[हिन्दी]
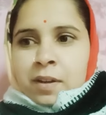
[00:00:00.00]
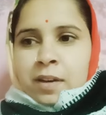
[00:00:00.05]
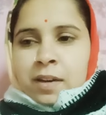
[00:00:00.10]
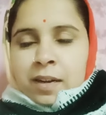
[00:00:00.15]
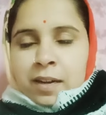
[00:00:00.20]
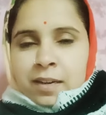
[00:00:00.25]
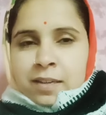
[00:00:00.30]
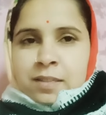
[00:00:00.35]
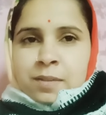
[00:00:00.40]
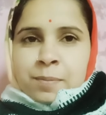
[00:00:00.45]

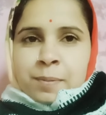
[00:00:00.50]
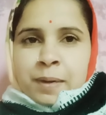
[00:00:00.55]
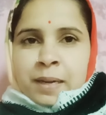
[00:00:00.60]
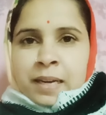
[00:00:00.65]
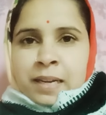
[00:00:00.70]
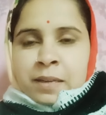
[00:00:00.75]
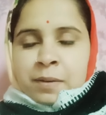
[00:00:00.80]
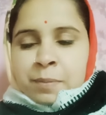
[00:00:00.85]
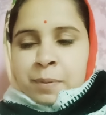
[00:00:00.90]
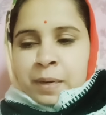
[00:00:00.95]
नहाने से
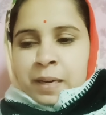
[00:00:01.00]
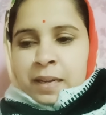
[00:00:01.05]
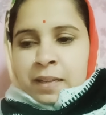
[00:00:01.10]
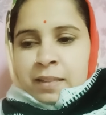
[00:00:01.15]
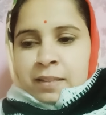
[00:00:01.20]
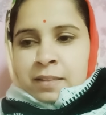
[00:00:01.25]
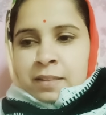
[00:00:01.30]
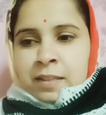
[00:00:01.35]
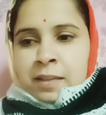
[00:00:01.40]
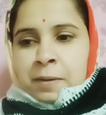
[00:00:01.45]
पहले ही बना
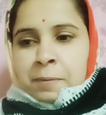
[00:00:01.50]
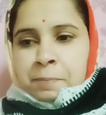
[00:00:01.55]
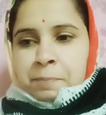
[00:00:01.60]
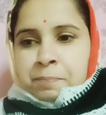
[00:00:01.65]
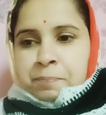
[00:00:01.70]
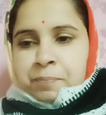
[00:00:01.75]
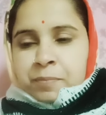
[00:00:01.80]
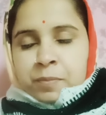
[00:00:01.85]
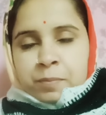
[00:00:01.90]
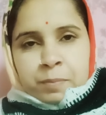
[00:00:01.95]
दी थी
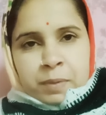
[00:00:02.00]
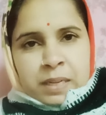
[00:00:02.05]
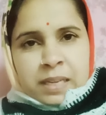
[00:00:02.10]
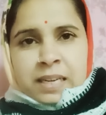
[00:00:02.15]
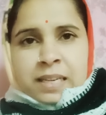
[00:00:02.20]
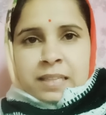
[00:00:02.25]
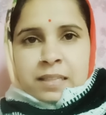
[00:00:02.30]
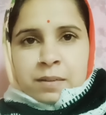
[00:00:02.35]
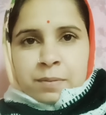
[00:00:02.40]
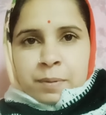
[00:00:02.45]
पी
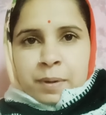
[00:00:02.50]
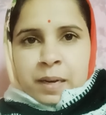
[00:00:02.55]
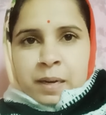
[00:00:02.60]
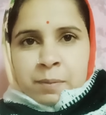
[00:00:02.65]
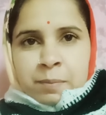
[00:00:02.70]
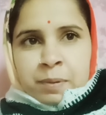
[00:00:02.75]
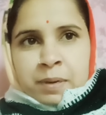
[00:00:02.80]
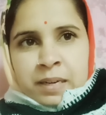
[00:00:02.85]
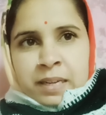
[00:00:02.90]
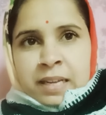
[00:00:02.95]
ली थी मैंने
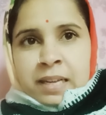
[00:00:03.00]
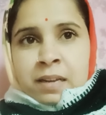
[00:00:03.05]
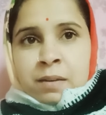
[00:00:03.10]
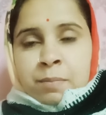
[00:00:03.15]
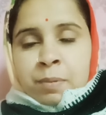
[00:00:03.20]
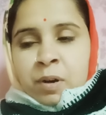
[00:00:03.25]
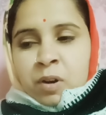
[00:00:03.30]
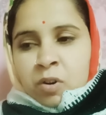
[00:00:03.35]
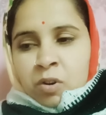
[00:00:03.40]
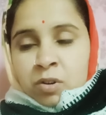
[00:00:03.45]
पर एक
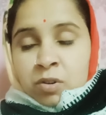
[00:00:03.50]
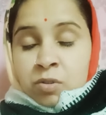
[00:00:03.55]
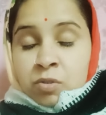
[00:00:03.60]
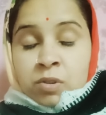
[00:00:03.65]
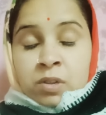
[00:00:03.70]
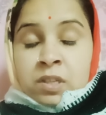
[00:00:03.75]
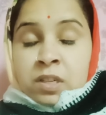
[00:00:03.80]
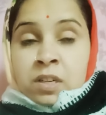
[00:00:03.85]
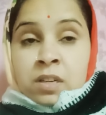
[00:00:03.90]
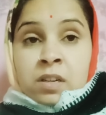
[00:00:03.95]
बार और क्योंकि
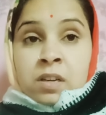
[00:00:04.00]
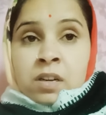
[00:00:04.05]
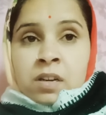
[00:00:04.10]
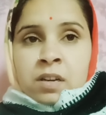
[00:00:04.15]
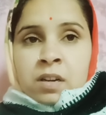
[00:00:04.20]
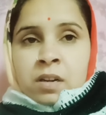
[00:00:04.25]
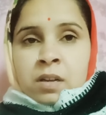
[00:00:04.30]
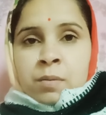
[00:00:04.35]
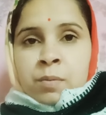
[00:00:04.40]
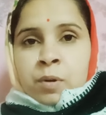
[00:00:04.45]
ठंड लग
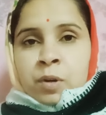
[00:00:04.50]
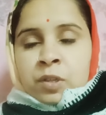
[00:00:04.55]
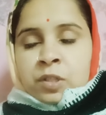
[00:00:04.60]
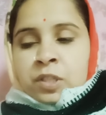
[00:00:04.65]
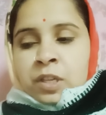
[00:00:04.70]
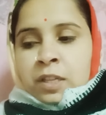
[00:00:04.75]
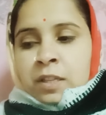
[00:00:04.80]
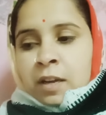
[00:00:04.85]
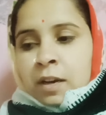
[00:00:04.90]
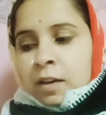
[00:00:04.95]
रही है बहुत
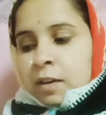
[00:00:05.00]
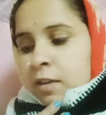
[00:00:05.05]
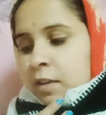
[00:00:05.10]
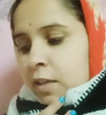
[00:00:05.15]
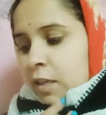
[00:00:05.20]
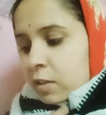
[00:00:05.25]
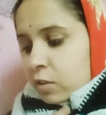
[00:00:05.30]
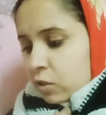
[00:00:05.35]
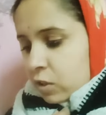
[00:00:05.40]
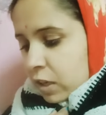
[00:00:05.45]
ज़्यादा
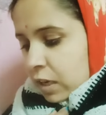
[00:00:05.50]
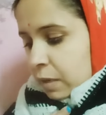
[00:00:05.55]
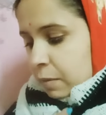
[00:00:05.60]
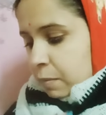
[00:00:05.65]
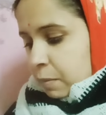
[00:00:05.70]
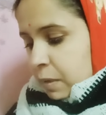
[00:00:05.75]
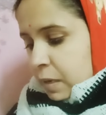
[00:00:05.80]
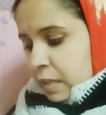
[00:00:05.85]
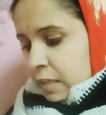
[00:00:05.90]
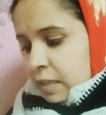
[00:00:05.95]
चाय
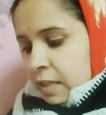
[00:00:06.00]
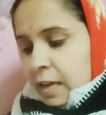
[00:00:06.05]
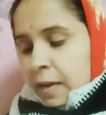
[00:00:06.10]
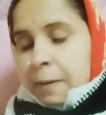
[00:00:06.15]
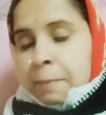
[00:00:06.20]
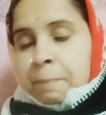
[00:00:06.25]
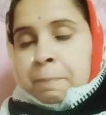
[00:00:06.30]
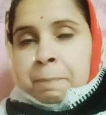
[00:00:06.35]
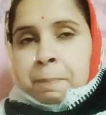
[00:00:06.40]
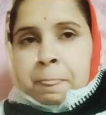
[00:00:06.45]
पी लेते
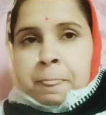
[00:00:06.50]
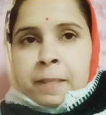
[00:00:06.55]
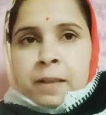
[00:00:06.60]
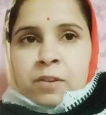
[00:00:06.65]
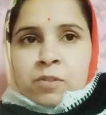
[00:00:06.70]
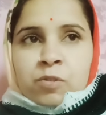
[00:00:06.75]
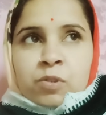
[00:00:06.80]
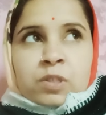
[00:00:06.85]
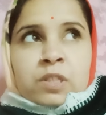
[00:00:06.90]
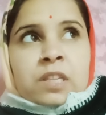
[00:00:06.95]
हैं
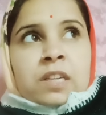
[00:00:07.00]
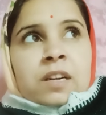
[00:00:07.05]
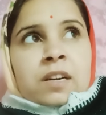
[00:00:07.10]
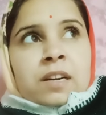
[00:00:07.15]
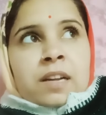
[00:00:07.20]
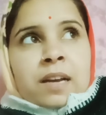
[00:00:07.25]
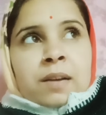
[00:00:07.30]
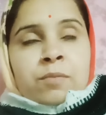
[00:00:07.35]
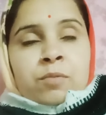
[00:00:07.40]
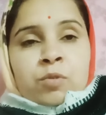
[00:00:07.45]
कोचिंग का
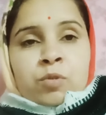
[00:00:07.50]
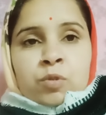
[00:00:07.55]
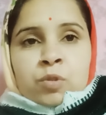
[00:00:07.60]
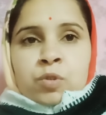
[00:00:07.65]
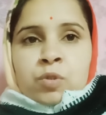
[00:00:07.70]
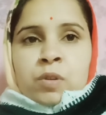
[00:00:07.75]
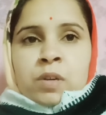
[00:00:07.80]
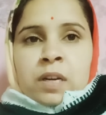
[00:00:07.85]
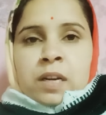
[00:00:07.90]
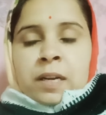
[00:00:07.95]
टाइम हो
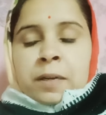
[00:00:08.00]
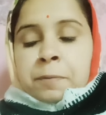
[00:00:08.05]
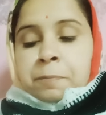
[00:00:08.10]
चुका है